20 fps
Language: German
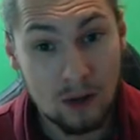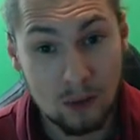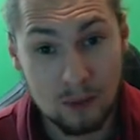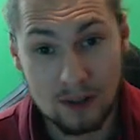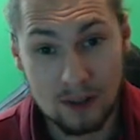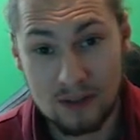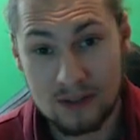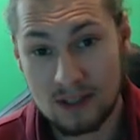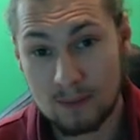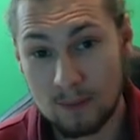
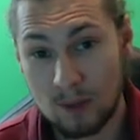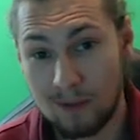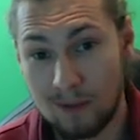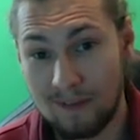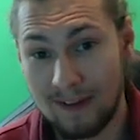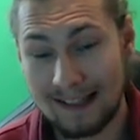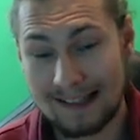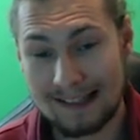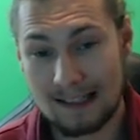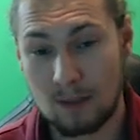Und außerdem
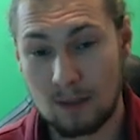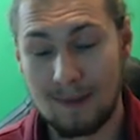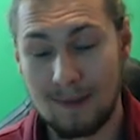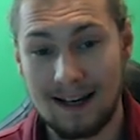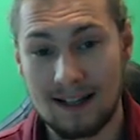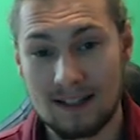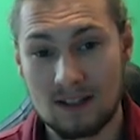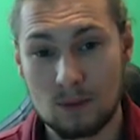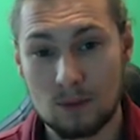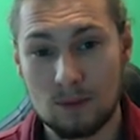kommen wir jetzt
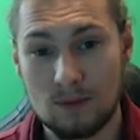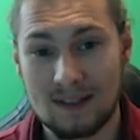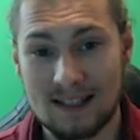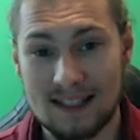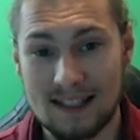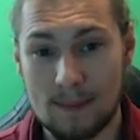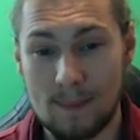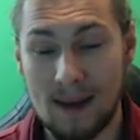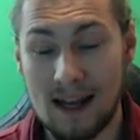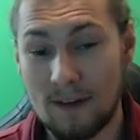nochmal dazu,
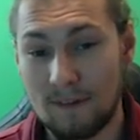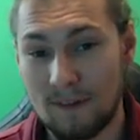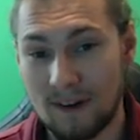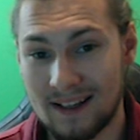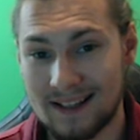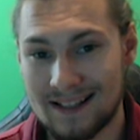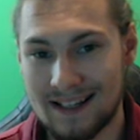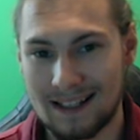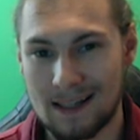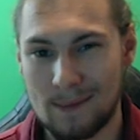was ich am
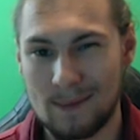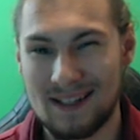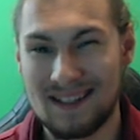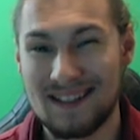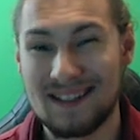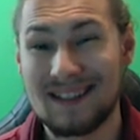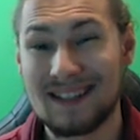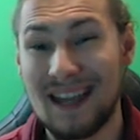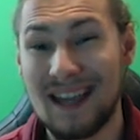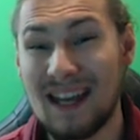Anfang gesagt habe,
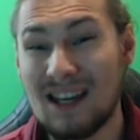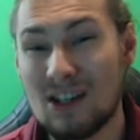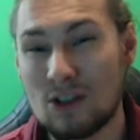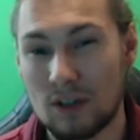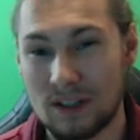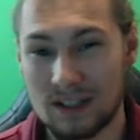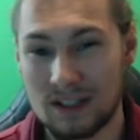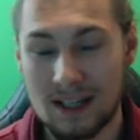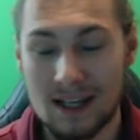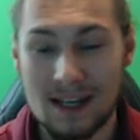dieses
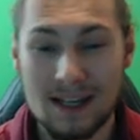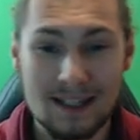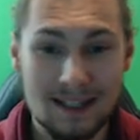Kindred.